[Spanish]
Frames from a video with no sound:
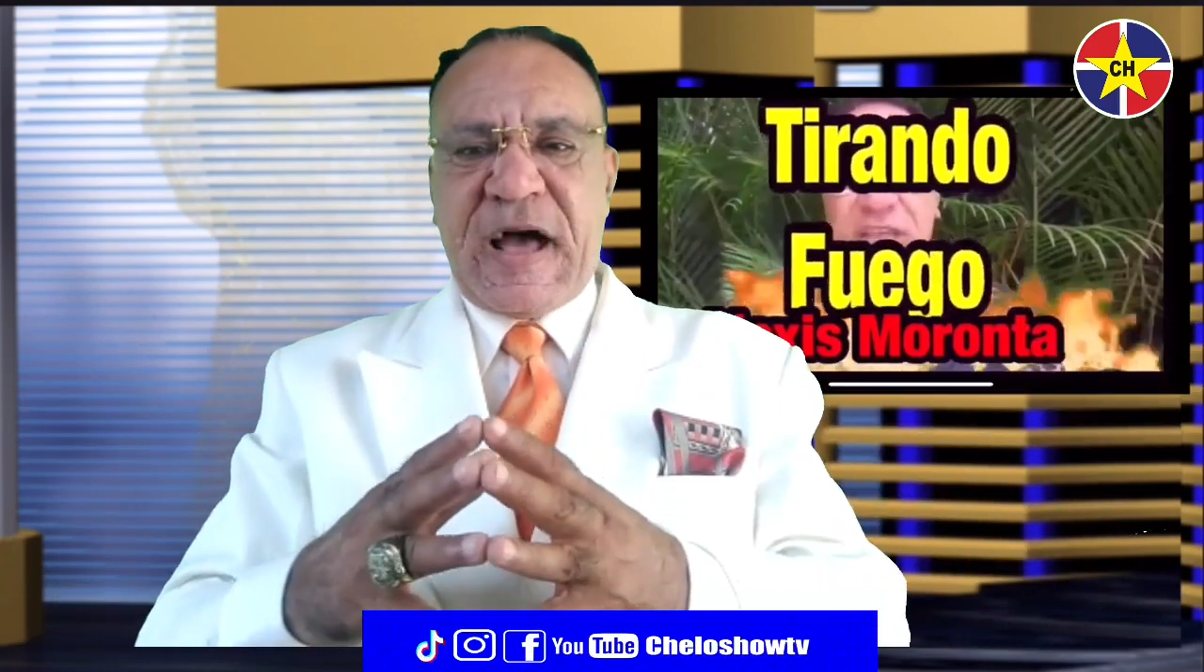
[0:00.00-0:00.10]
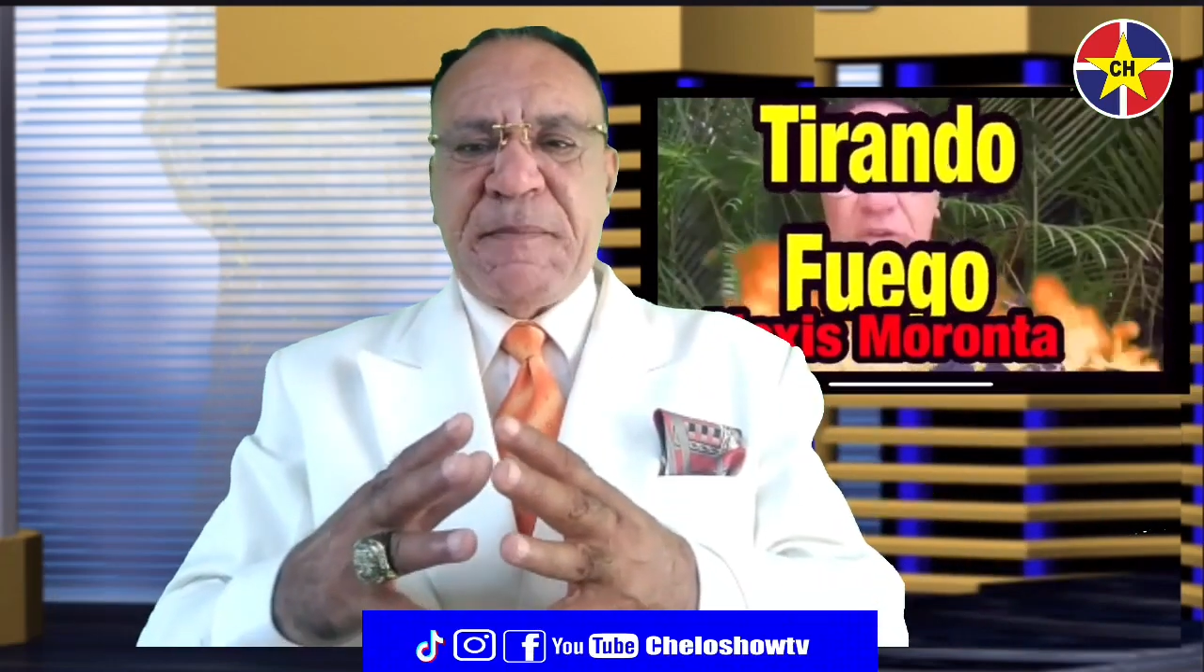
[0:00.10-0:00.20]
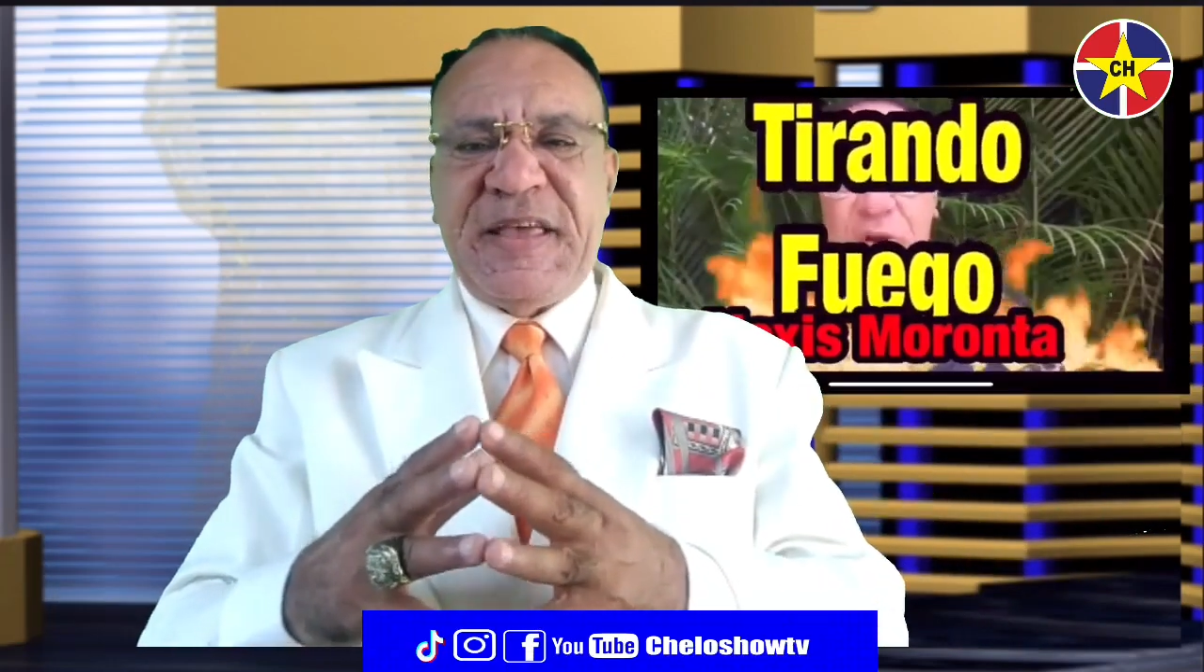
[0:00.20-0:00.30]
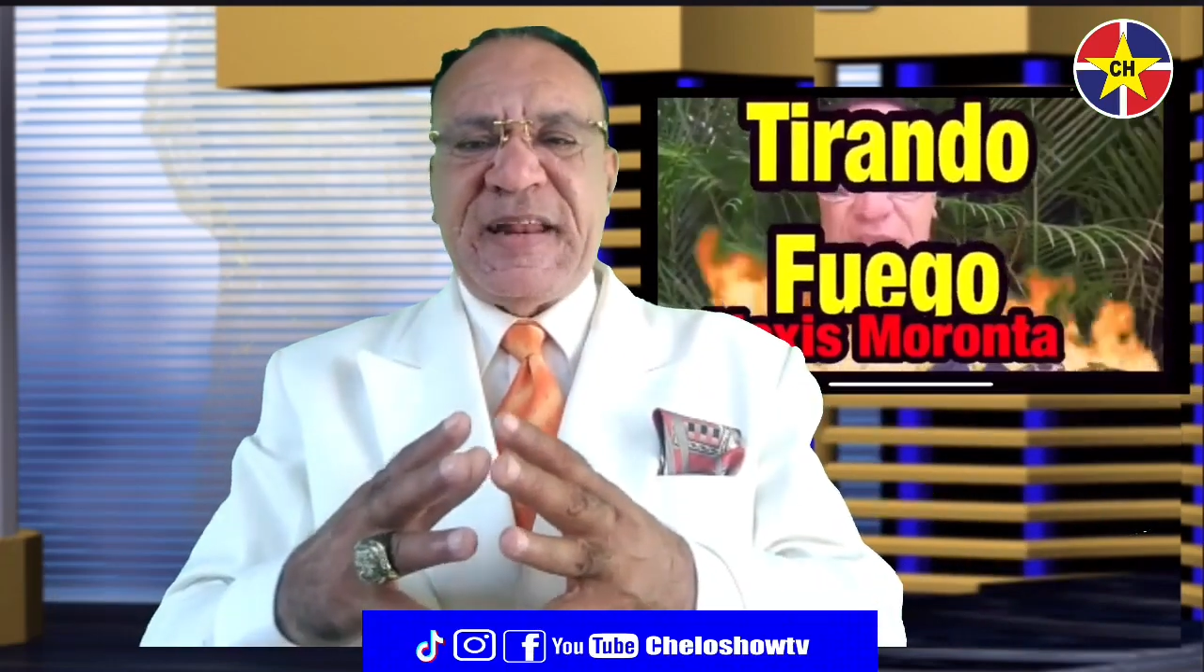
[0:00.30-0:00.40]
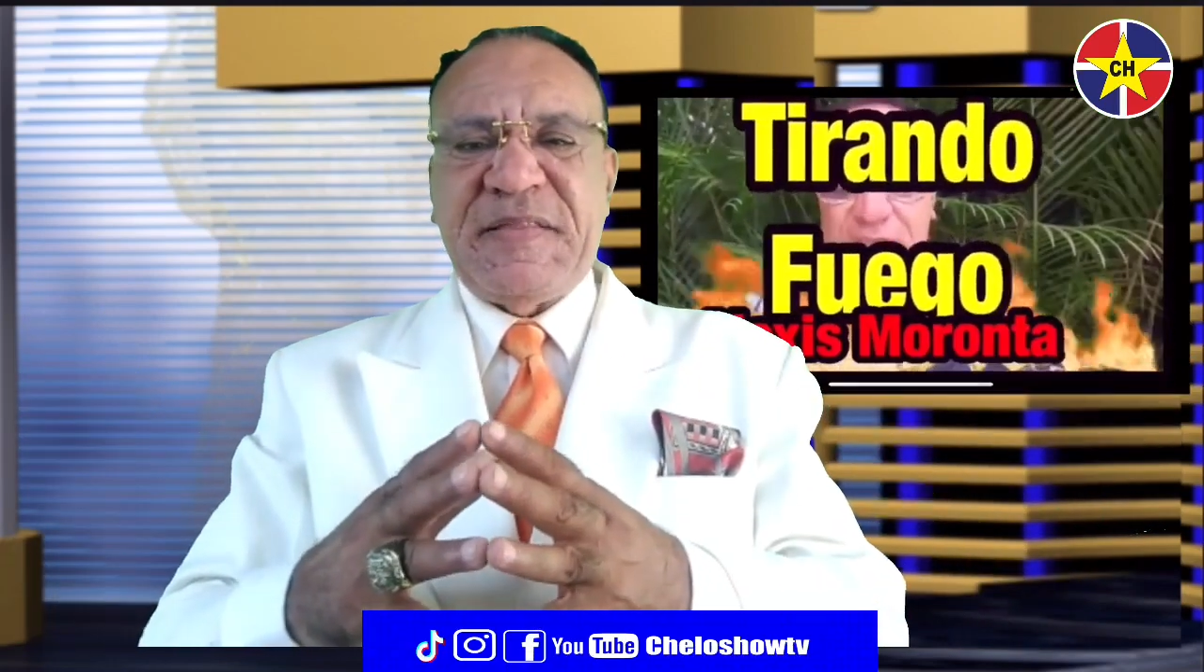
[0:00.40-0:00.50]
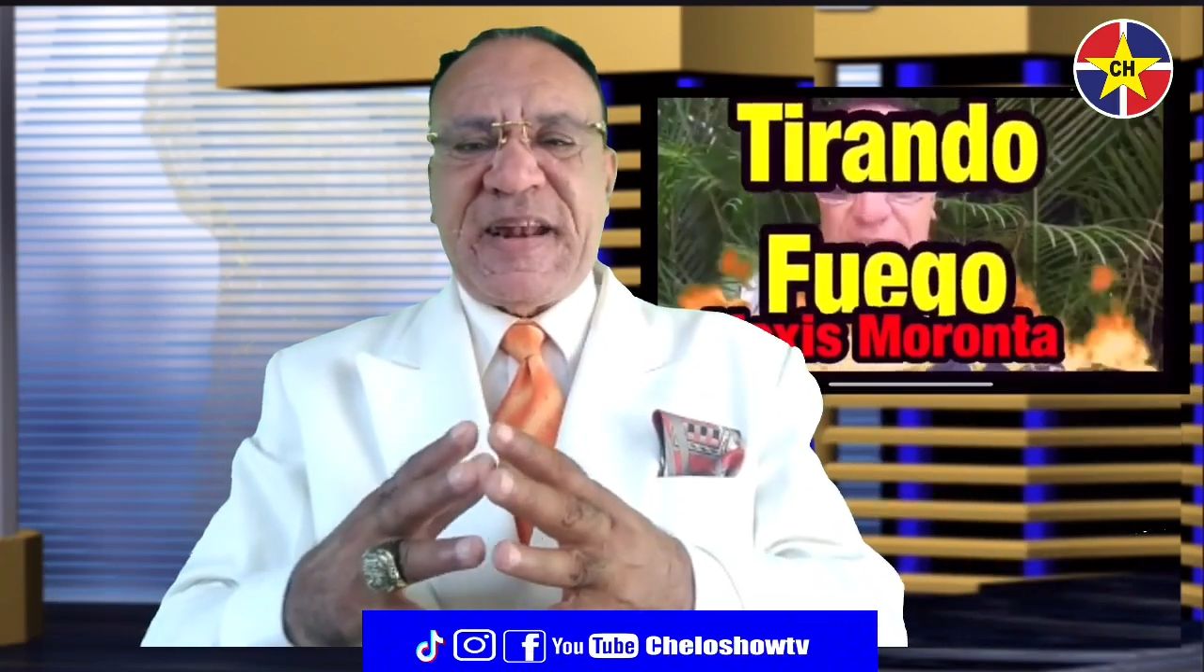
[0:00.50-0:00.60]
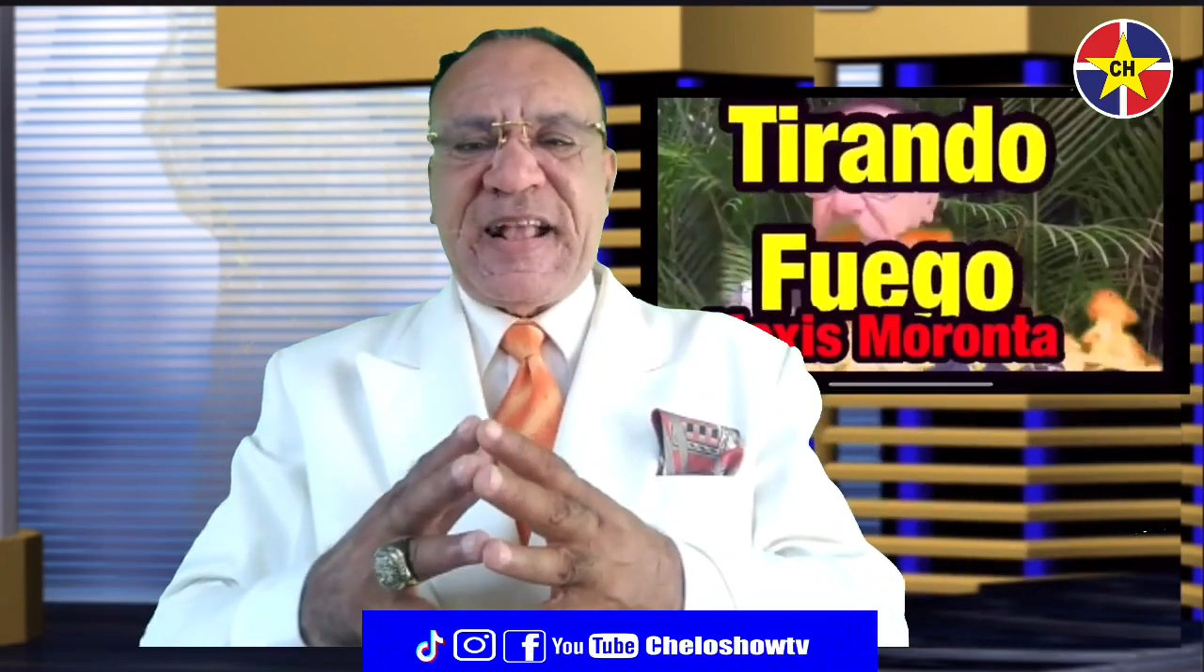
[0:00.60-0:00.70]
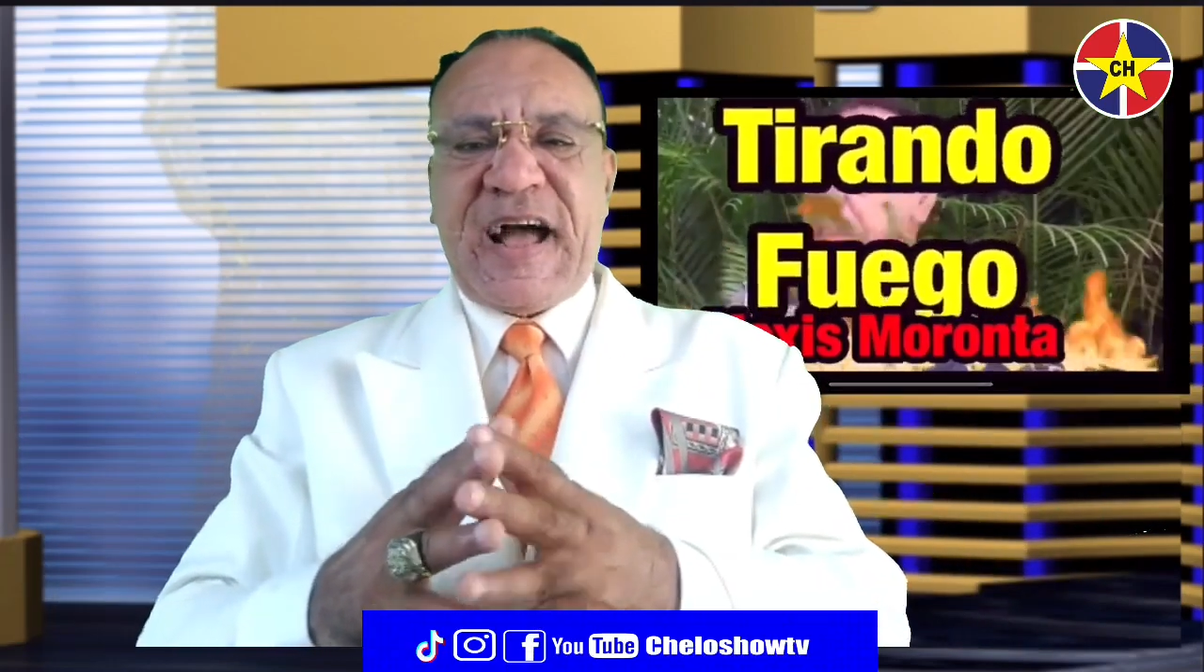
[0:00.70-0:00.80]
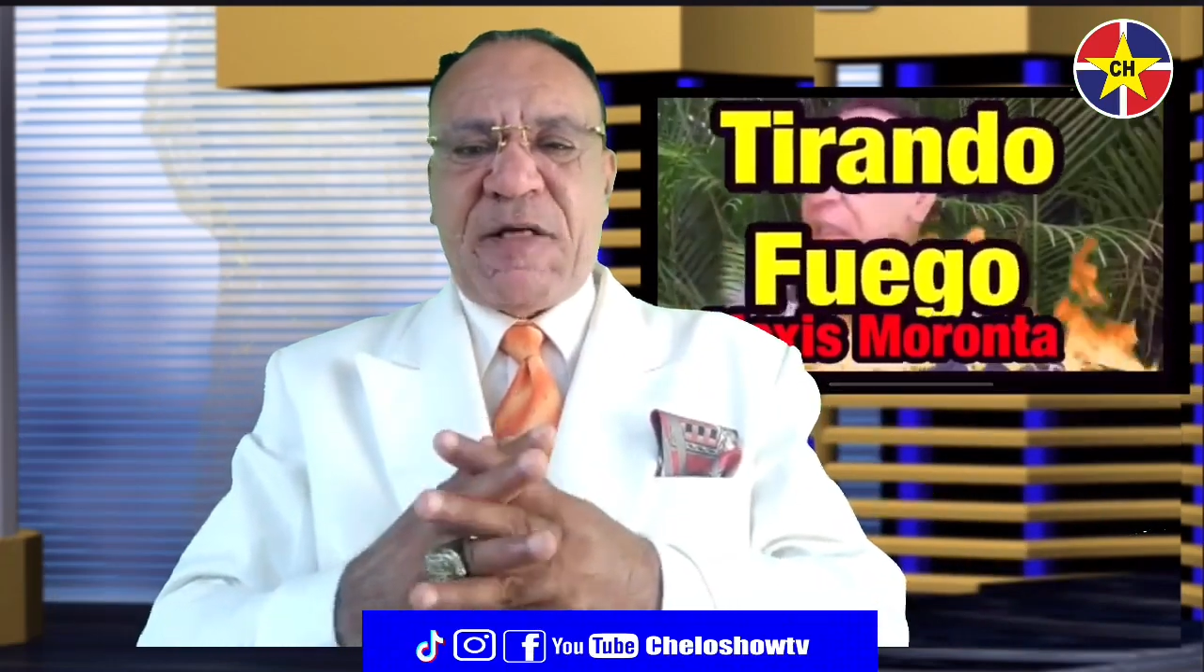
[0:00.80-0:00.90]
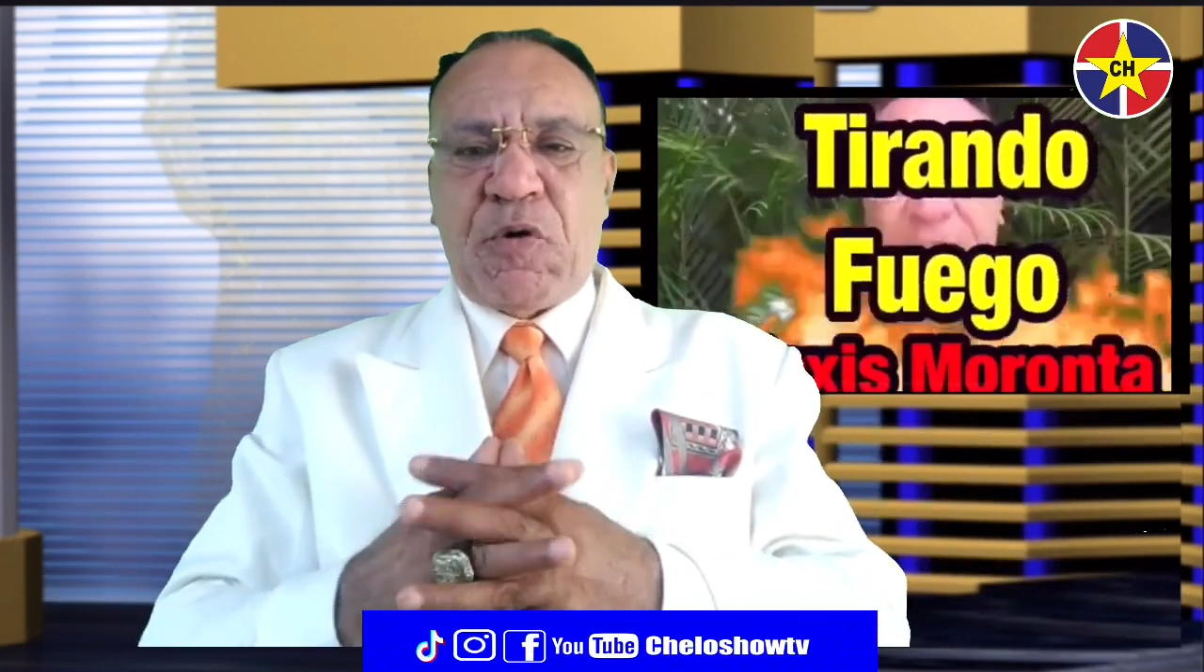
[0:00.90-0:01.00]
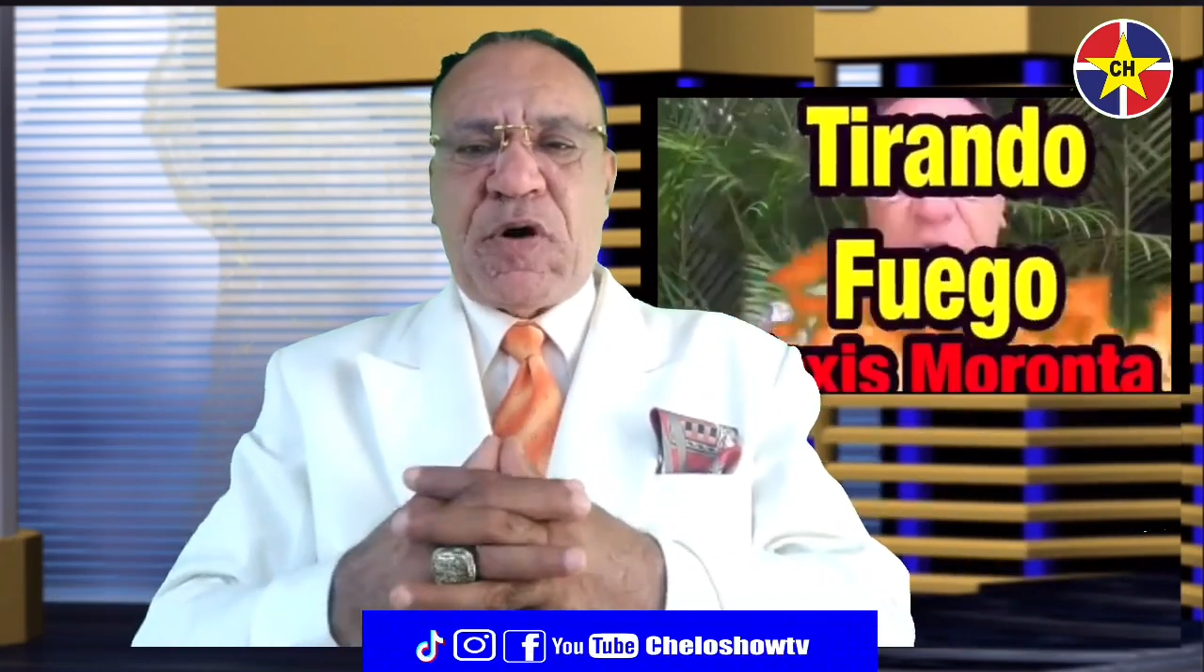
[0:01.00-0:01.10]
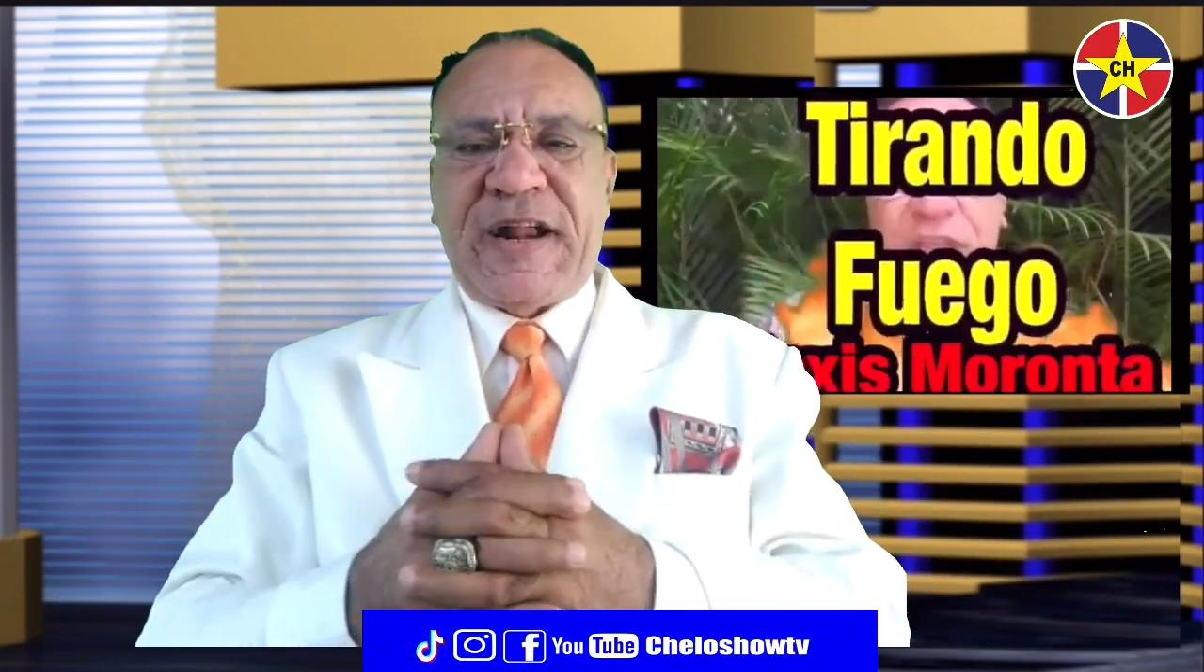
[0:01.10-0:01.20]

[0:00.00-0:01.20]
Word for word: a Miguel Delgado,